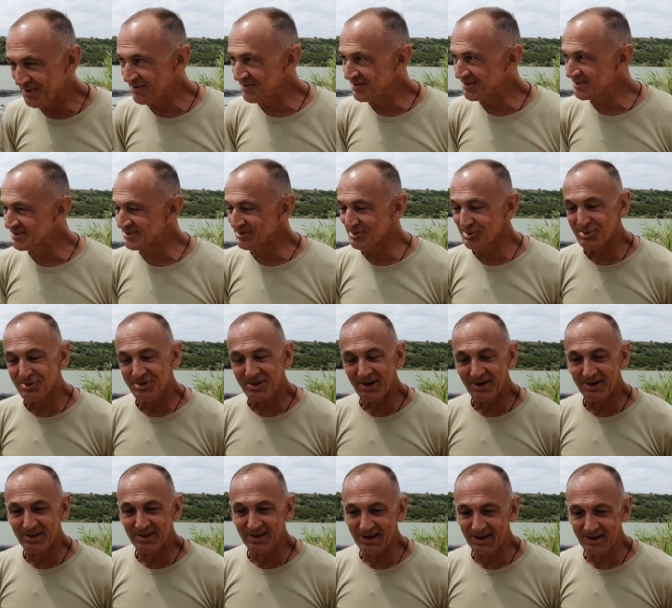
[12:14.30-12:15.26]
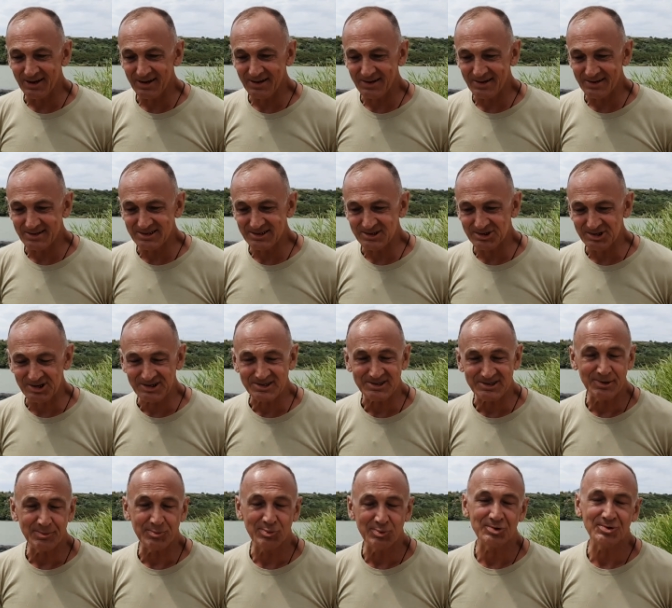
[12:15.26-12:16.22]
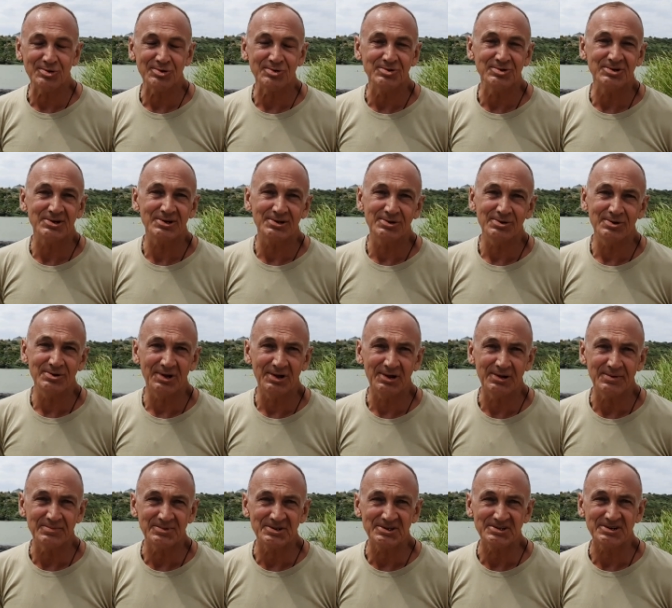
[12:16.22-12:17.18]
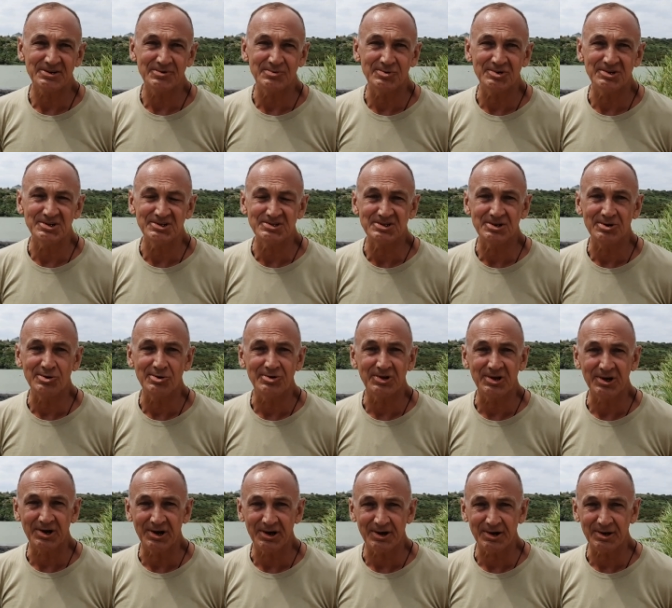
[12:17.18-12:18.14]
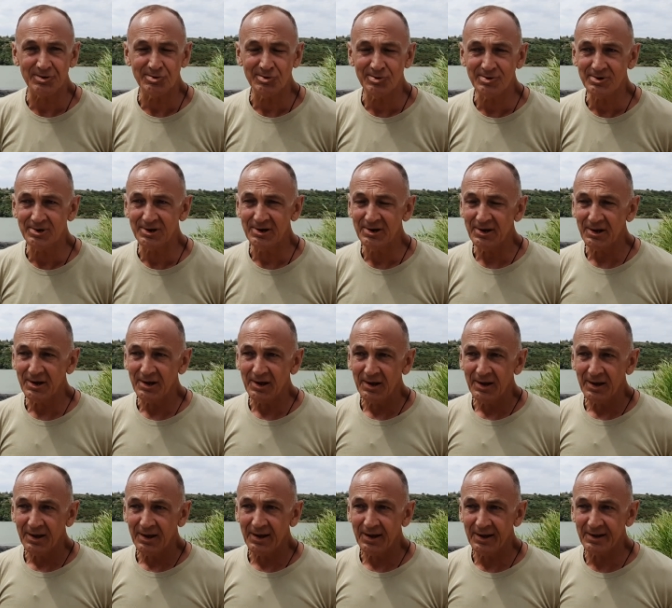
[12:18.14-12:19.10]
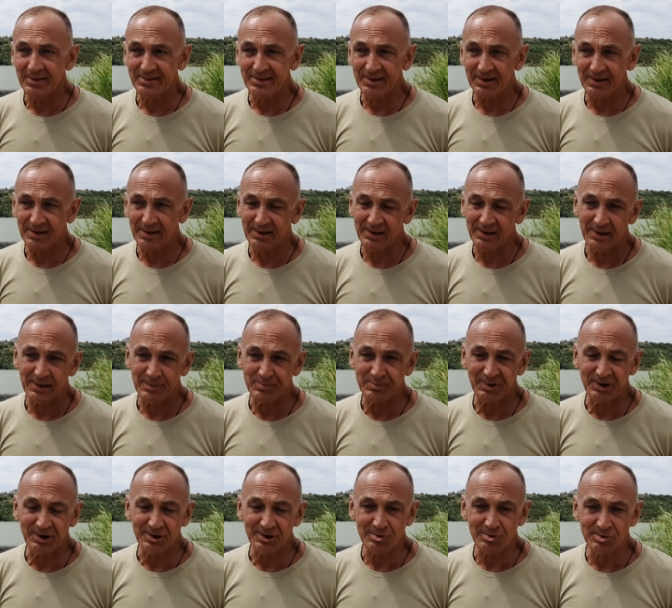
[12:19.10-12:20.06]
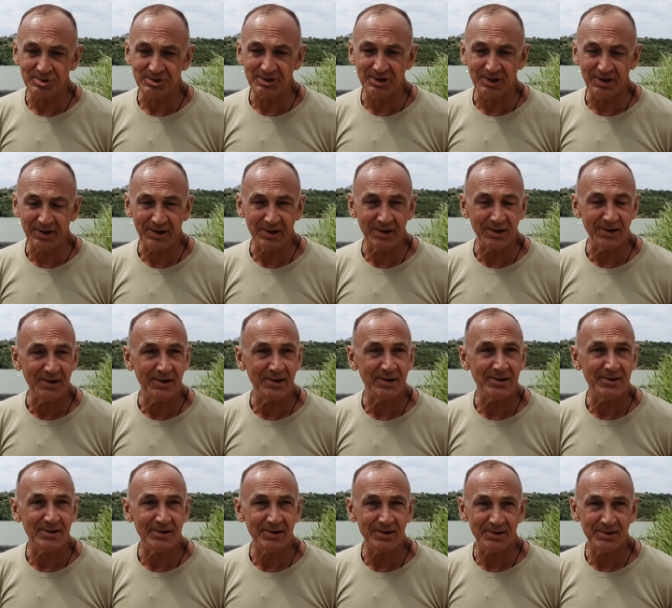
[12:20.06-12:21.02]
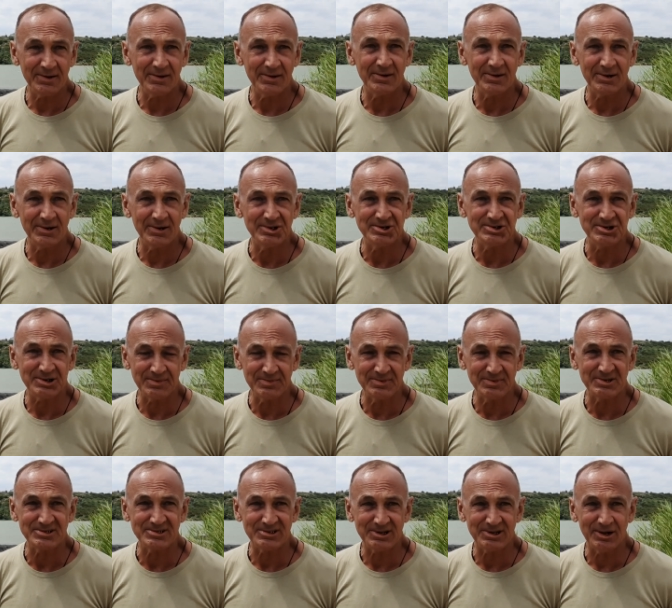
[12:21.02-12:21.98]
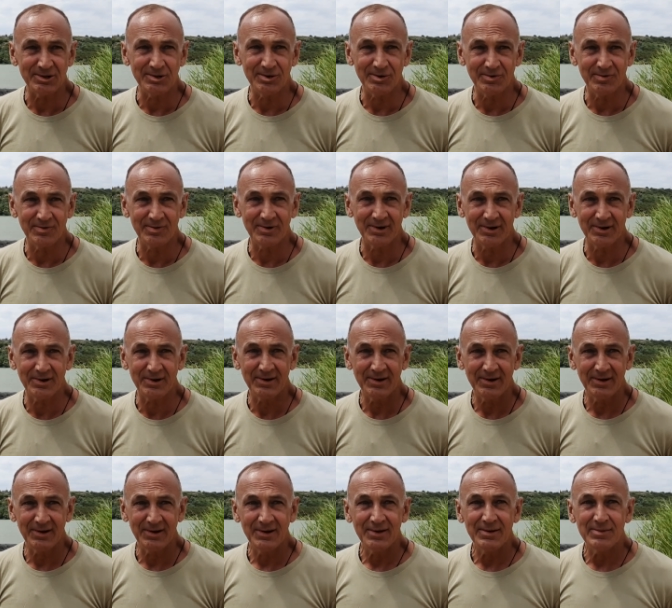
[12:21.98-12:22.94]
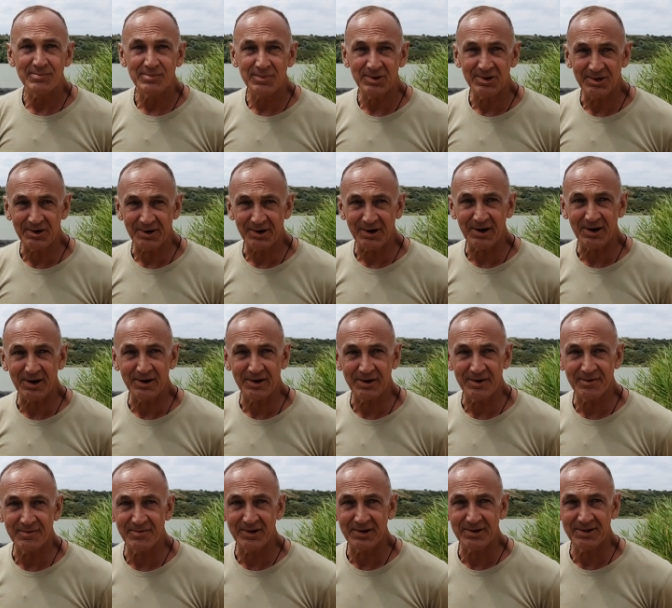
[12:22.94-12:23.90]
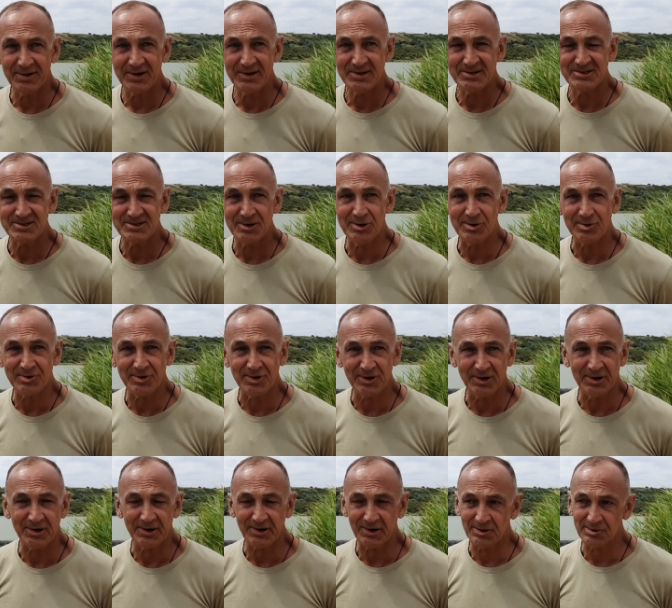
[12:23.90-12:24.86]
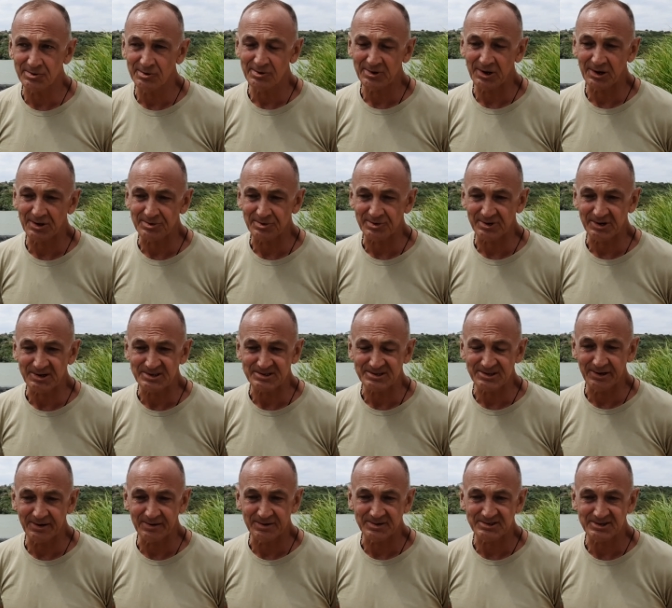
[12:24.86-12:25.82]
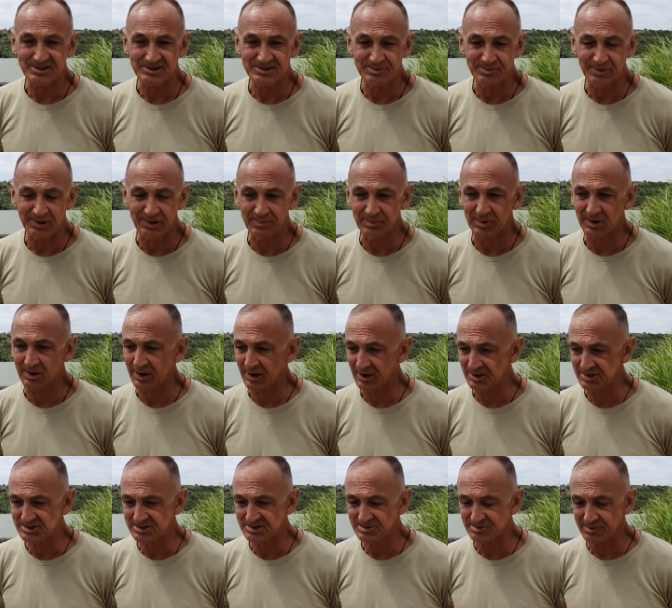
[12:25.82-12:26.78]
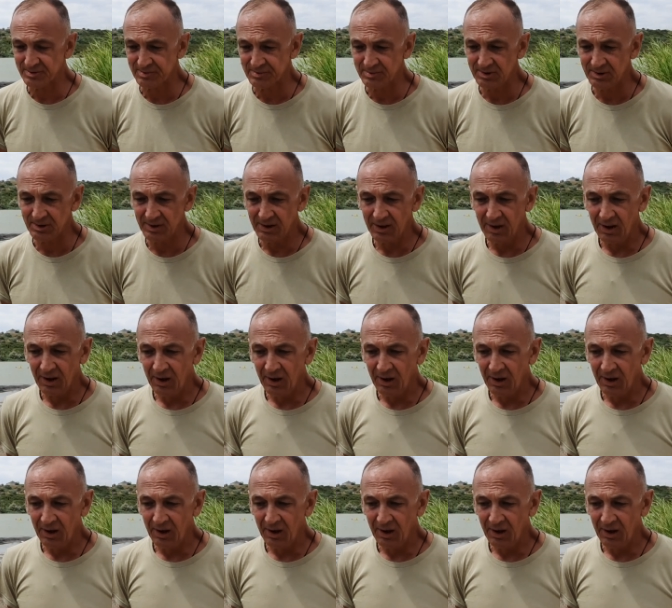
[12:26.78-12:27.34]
повезло так. Я сейчас работаю технологом на заводе «Зеленый городок». Это, Это в Иваново тоже, да? Э, лечебно-столовая ага. минеральная вода, «Зеленый городок», которая славится своими качествами,